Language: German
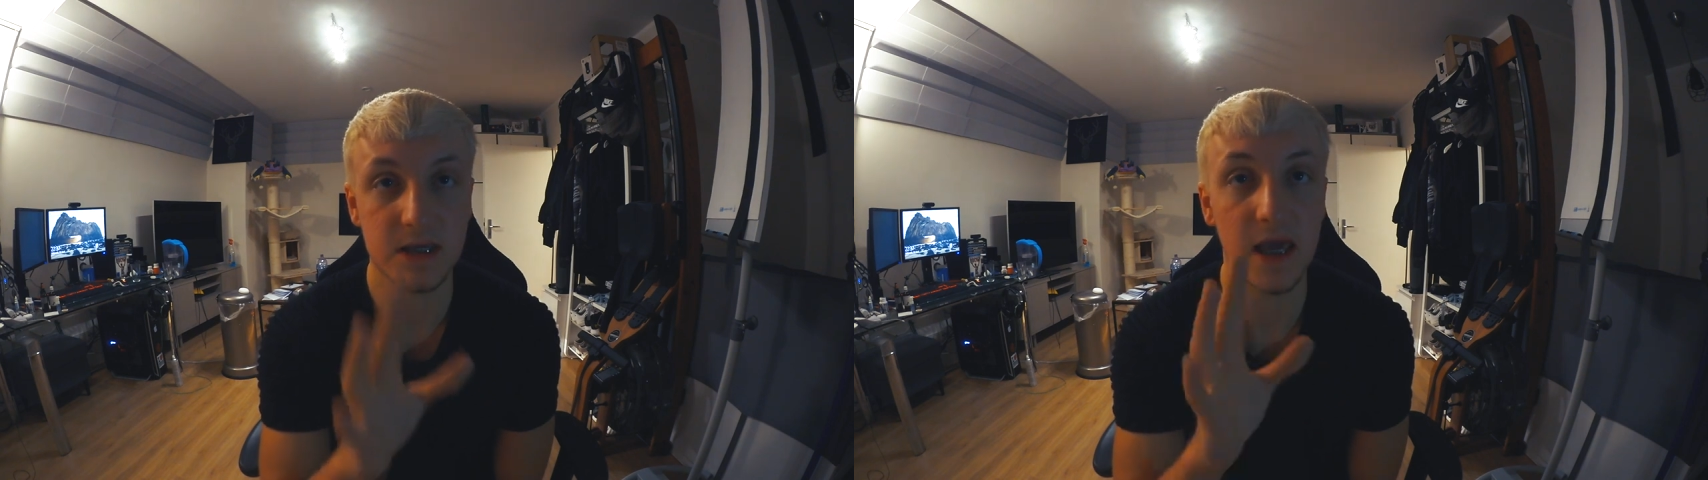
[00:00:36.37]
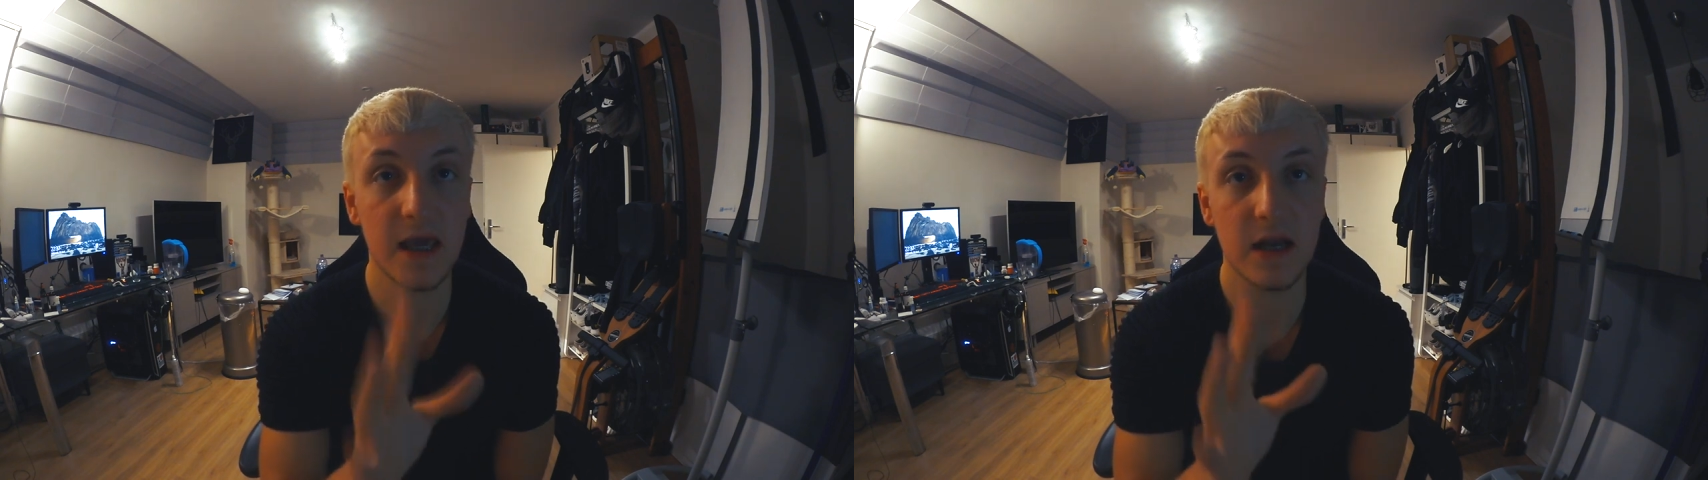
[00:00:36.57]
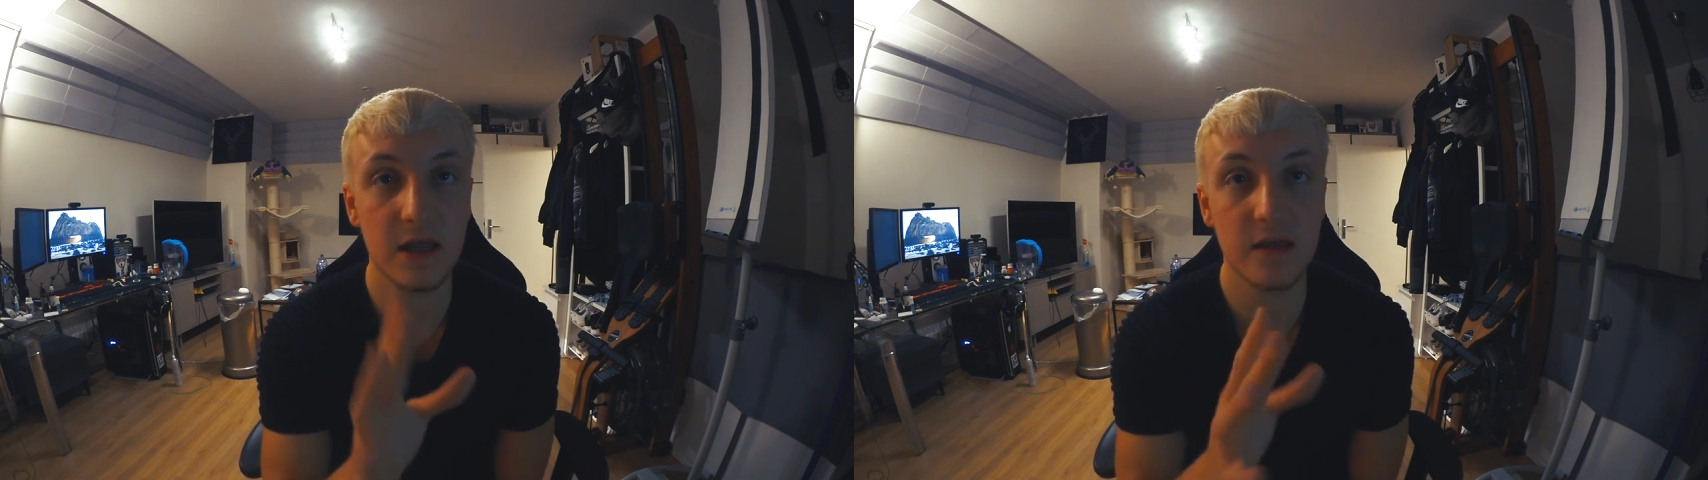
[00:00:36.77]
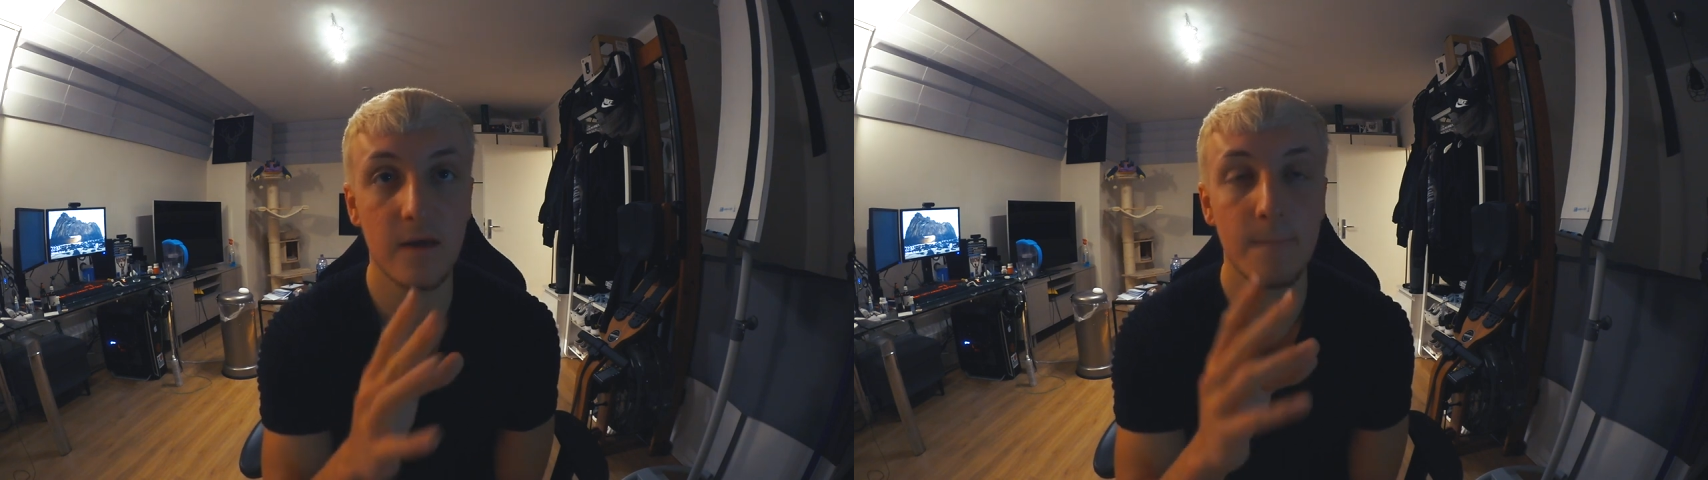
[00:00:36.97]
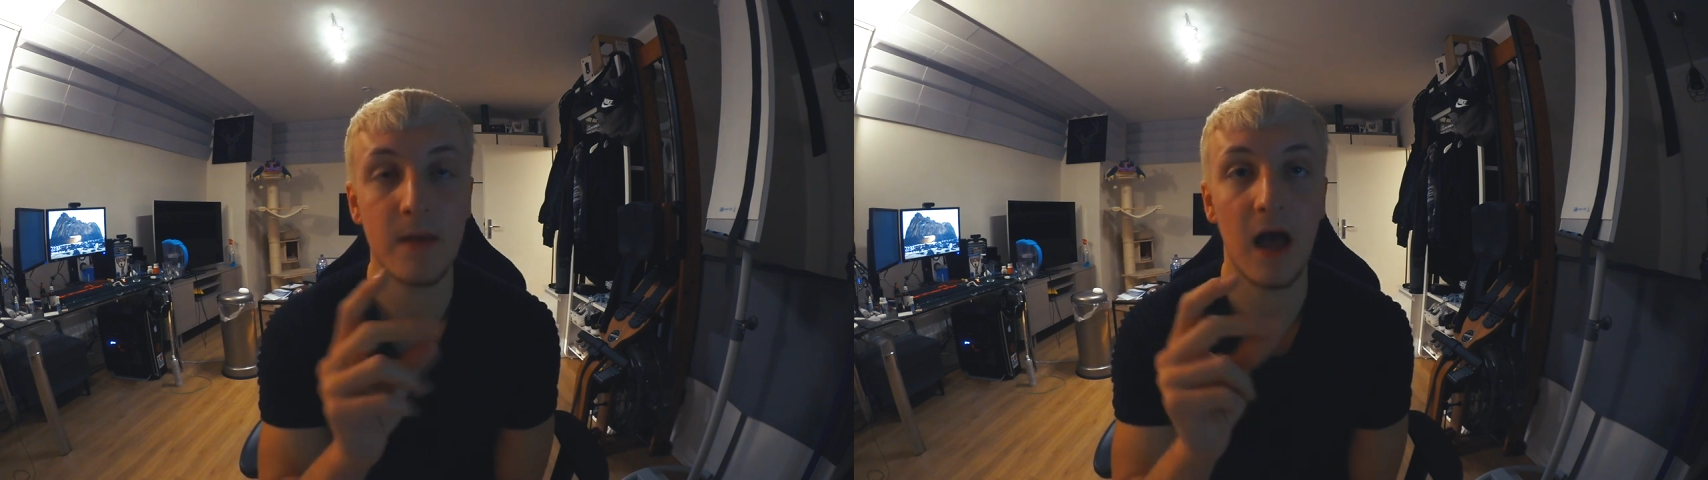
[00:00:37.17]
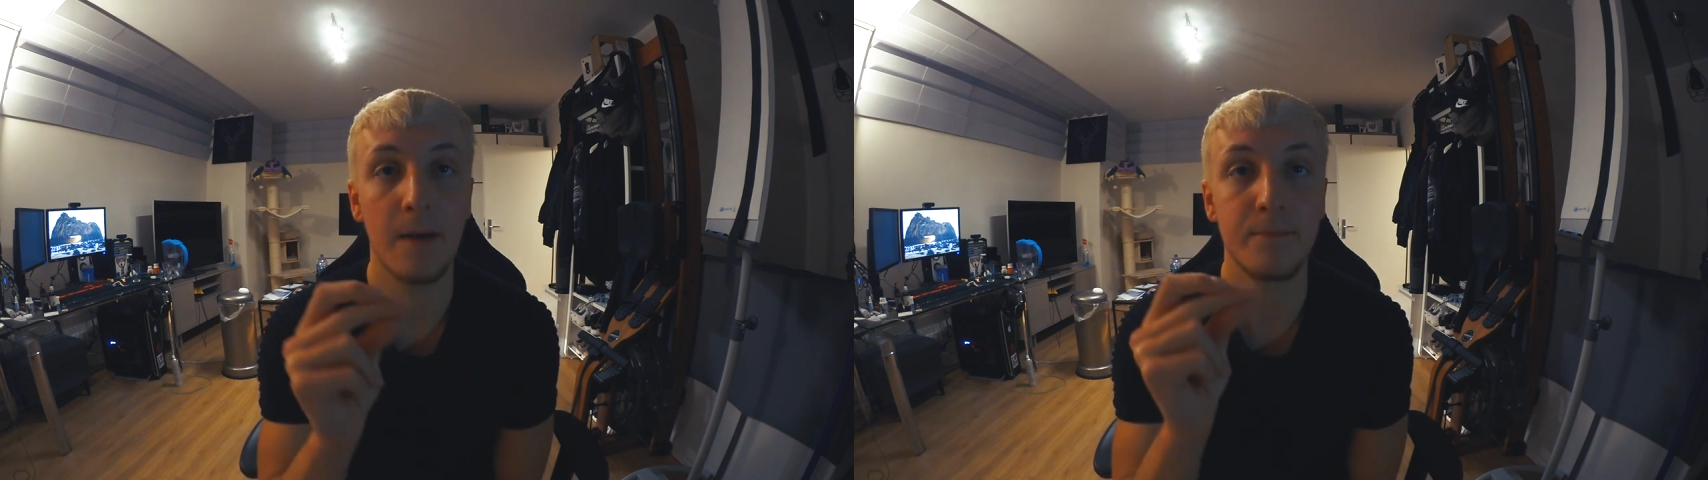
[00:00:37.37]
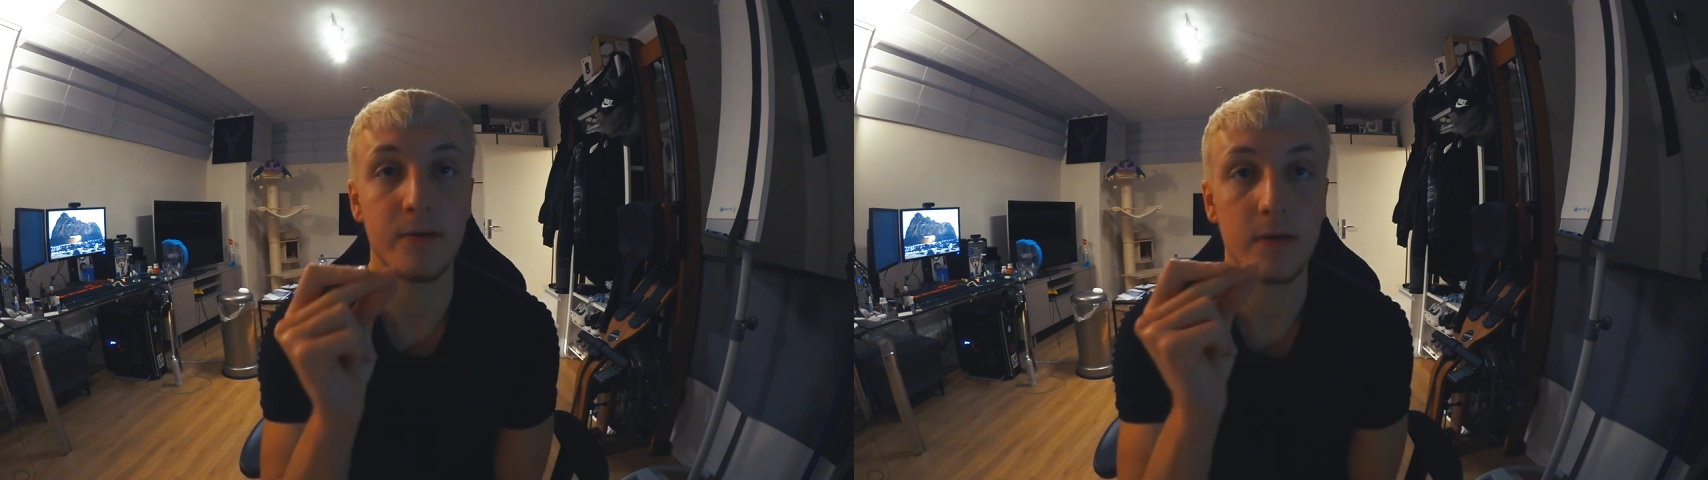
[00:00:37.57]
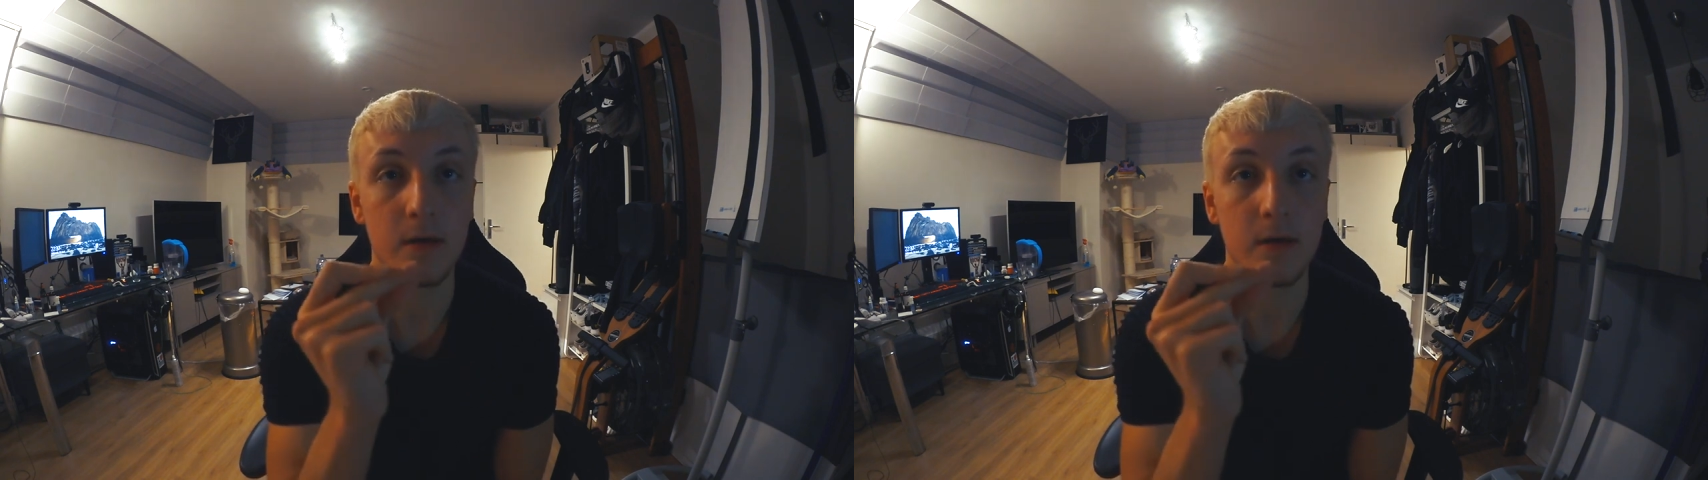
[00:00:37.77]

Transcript: sehr eklig, ab